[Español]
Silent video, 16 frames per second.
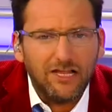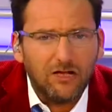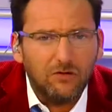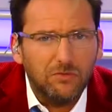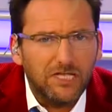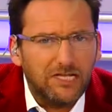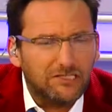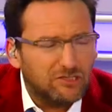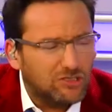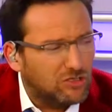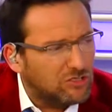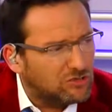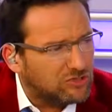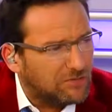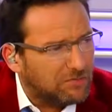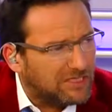comunicaciones,
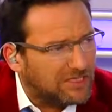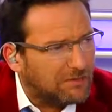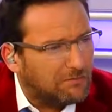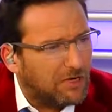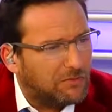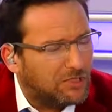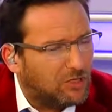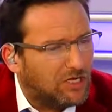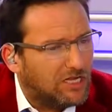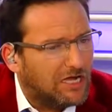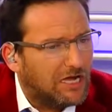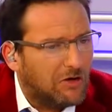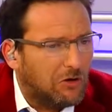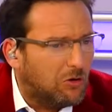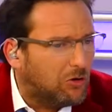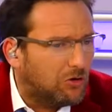o siempre estar más o menos
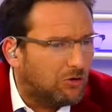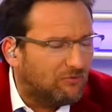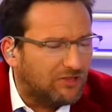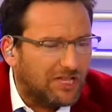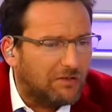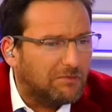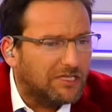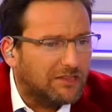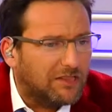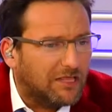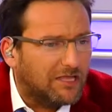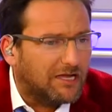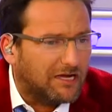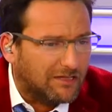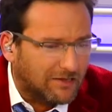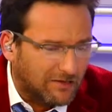ligado, o finalmente
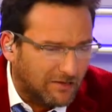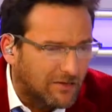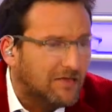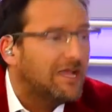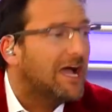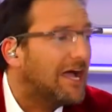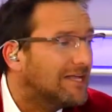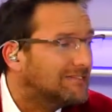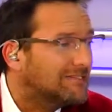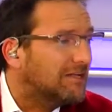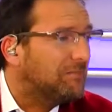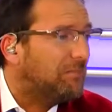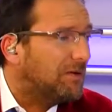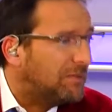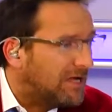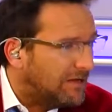dedicarte a ser
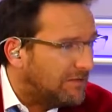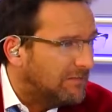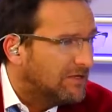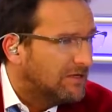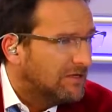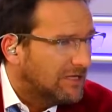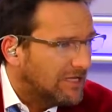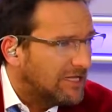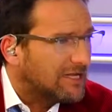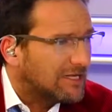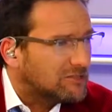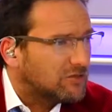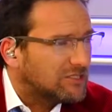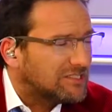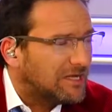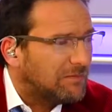papá, en el
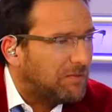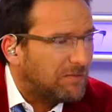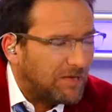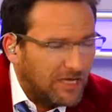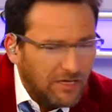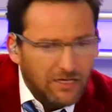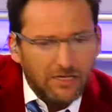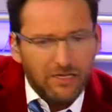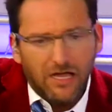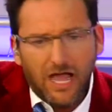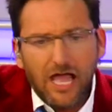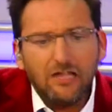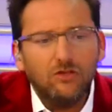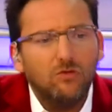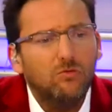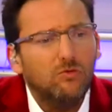caso que seas papá,
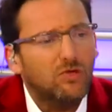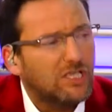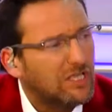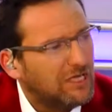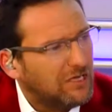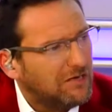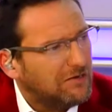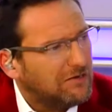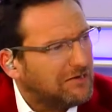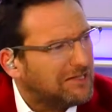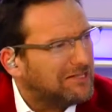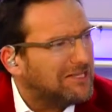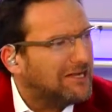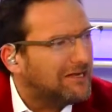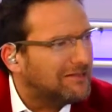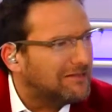a tu mujer,
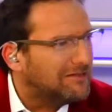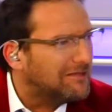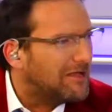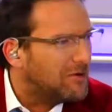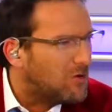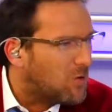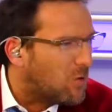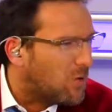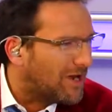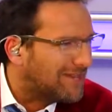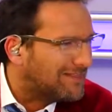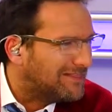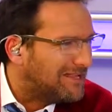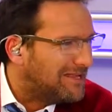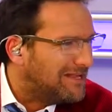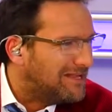retirarte ya a los
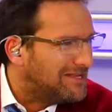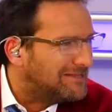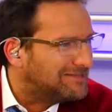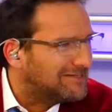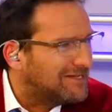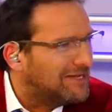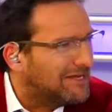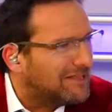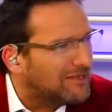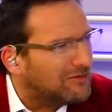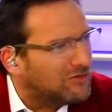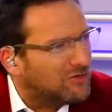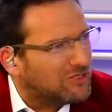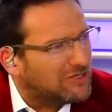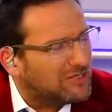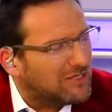cuarteles, salir de
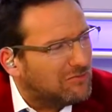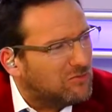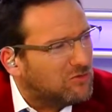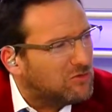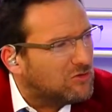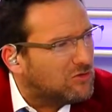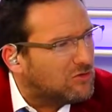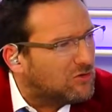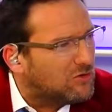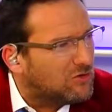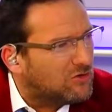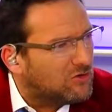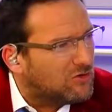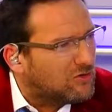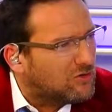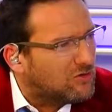todo este mundo? O sea, me encantaría